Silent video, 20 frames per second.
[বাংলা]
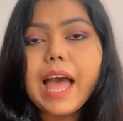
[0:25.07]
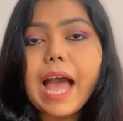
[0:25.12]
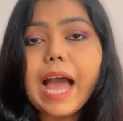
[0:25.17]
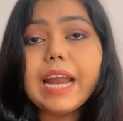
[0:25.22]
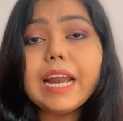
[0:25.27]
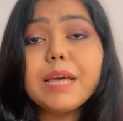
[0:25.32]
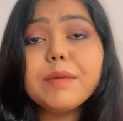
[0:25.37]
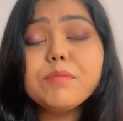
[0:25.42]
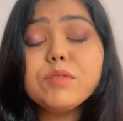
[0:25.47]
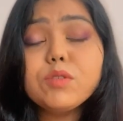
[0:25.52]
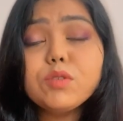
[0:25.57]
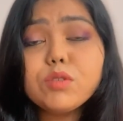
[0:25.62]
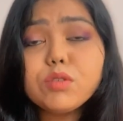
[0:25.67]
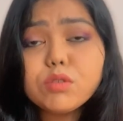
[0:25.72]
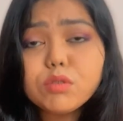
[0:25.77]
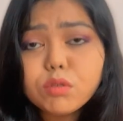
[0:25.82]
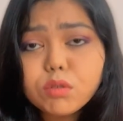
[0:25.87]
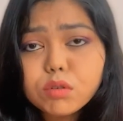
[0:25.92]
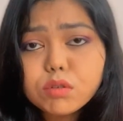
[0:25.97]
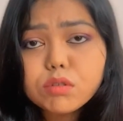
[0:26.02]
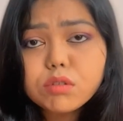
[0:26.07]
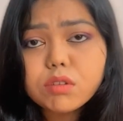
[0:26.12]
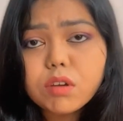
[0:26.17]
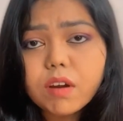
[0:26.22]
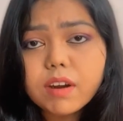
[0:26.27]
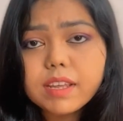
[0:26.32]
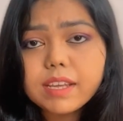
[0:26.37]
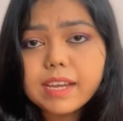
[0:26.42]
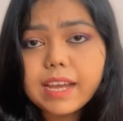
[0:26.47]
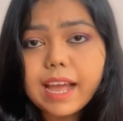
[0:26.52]
আর আই এম সো
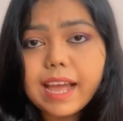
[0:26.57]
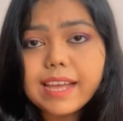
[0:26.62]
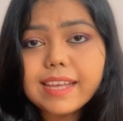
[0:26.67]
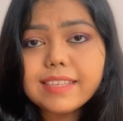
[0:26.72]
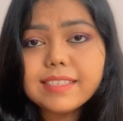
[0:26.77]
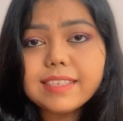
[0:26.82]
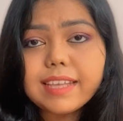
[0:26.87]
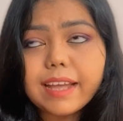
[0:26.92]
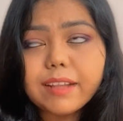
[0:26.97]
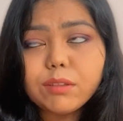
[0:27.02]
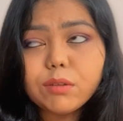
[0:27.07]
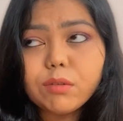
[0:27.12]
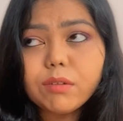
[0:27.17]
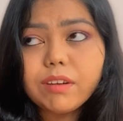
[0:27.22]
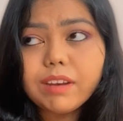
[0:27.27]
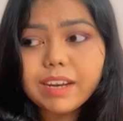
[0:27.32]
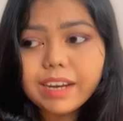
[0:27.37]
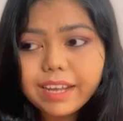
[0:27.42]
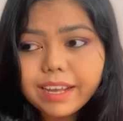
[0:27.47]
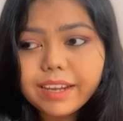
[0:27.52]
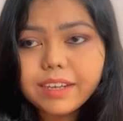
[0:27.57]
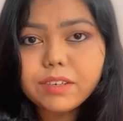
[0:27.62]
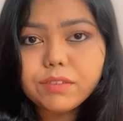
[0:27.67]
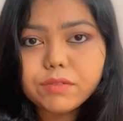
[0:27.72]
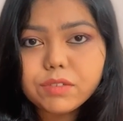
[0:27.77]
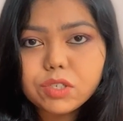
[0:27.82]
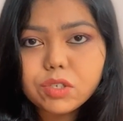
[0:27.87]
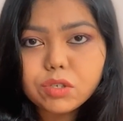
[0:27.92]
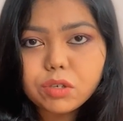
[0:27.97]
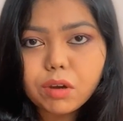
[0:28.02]
সরি গাইজ এত লেট
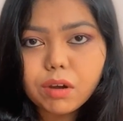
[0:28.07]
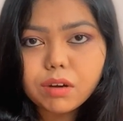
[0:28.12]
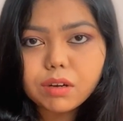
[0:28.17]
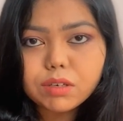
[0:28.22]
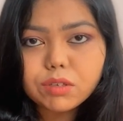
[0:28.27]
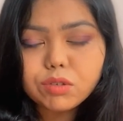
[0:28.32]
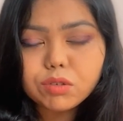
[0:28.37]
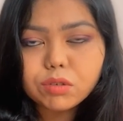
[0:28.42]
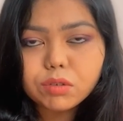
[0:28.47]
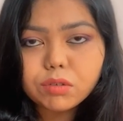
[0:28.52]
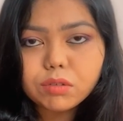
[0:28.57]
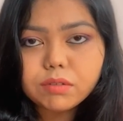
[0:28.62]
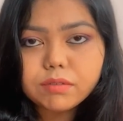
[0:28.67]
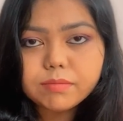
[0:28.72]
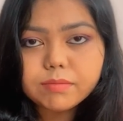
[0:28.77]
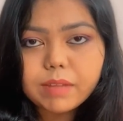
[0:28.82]
উইশ করার জন্য